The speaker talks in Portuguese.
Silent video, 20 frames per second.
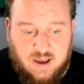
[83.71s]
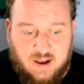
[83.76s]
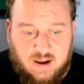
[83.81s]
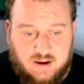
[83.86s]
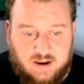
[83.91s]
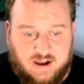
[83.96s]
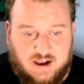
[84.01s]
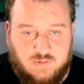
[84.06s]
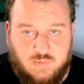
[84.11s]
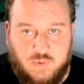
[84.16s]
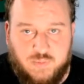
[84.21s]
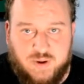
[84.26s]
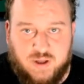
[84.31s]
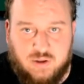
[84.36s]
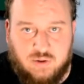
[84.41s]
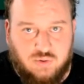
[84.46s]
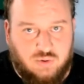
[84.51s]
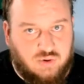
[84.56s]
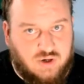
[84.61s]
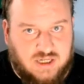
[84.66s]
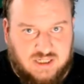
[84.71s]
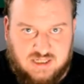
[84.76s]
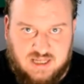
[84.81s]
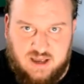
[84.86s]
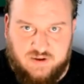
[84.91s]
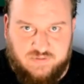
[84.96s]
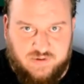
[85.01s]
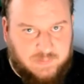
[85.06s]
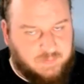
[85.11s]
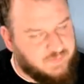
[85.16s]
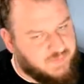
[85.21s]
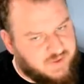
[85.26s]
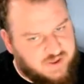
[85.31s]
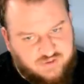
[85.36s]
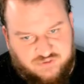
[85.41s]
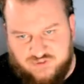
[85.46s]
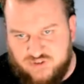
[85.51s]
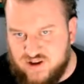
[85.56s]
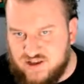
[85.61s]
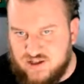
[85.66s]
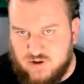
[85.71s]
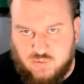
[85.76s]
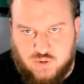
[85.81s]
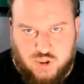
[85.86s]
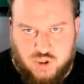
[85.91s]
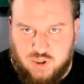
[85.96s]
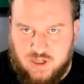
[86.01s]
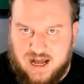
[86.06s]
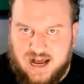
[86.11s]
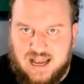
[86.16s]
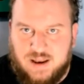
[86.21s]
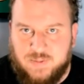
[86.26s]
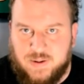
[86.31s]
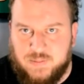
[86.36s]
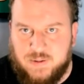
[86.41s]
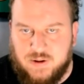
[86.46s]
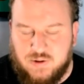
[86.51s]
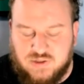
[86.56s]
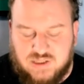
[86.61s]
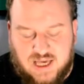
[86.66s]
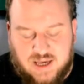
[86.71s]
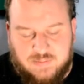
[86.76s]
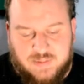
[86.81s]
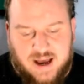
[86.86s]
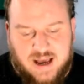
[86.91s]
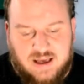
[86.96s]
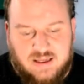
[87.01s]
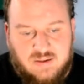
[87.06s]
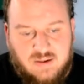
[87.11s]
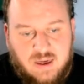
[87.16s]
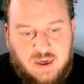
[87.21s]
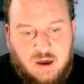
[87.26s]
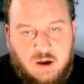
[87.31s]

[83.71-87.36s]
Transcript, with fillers: Naquele momento, o Lucas Leiva se fixa como titular e para mim não sai mais.